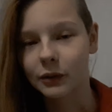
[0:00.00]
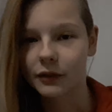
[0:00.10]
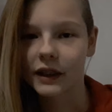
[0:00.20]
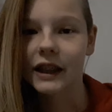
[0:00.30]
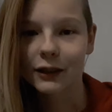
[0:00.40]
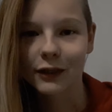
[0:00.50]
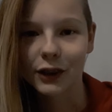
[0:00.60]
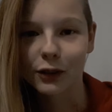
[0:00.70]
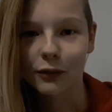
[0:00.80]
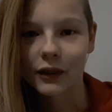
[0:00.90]
Und wenn ich es
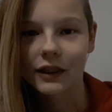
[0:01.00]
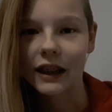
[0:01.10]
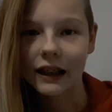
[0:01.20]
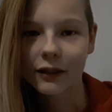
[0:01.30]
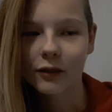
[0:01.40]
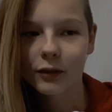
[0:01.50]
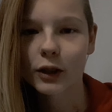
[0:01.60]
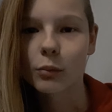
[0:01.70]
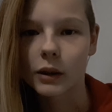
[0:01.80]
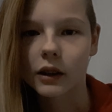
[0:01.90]
wunderschön finde, dann
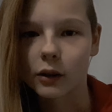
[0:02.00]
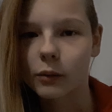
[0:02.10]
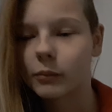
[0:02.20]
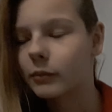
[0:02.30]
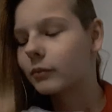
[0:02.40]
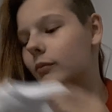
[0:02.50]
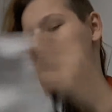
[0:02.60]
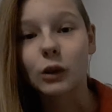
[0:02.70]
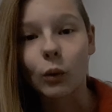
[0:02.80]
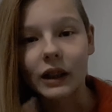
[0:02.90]
wird es mitgenommen.
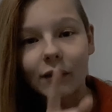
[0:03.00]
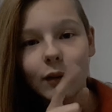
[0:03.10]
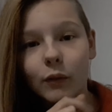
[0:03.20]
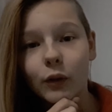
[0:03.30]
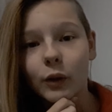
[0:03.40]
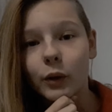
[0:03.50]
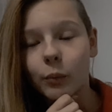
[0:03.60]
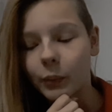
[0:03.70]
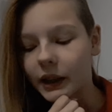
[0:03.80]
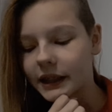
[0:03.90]
So, dann waren wir vorhin
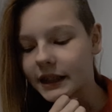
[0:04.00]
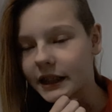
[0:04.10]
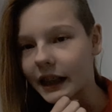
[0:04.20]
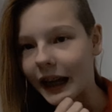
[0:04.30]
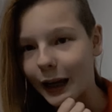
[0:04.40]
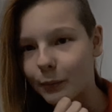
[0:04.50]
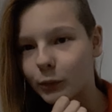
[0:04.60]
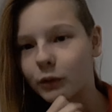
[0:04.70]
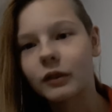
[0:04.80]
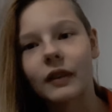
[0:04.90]
noch bei
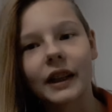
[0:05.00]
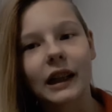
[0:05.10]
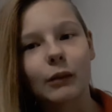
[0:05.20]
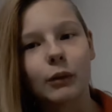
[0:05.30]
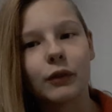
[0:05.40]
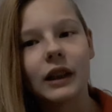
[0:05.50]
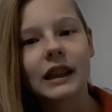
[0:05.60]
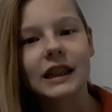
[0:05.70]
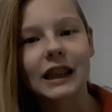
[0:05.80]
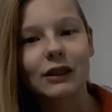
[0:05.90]
DM und wir waren ja gerade bei
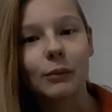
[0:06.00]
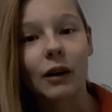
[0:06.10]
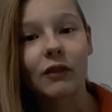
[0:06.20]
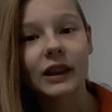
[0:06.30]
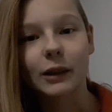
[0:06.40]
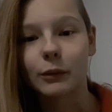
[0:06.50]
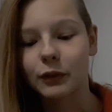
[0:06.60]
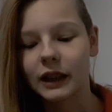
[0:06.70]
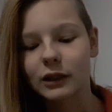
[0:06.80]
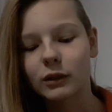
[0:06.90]
Felix. Das heißt, wir machen weiter
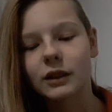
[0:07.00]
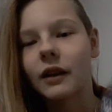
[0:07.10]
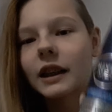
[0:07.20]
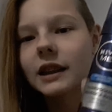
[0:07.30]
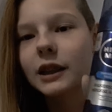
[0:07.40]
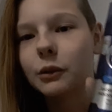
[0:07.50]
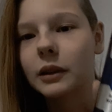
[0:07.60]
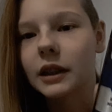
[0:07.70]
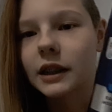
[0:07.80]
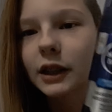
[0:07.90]
mit Felix. Und zwar hat er sich
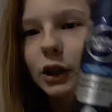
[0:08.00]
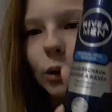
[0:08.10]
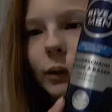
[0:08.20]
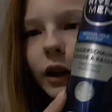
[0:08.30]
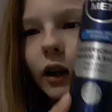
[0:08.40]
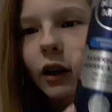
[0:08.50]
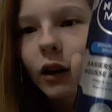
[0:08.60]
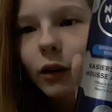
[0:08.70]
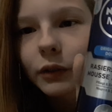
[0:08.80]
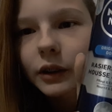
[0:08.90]
neues Rasierschaum
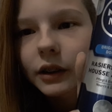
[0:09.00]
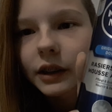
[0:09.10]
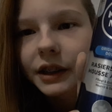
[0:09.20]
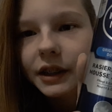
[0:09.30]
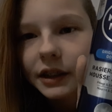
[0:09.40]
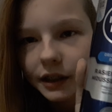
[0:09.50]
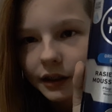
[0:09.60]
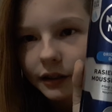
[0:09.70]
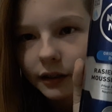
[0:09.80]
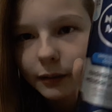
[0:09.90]
gekauft. Dieses
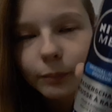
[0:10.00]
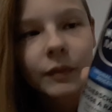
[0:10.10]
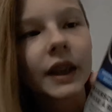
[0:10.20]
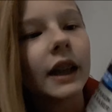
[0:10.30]
hier.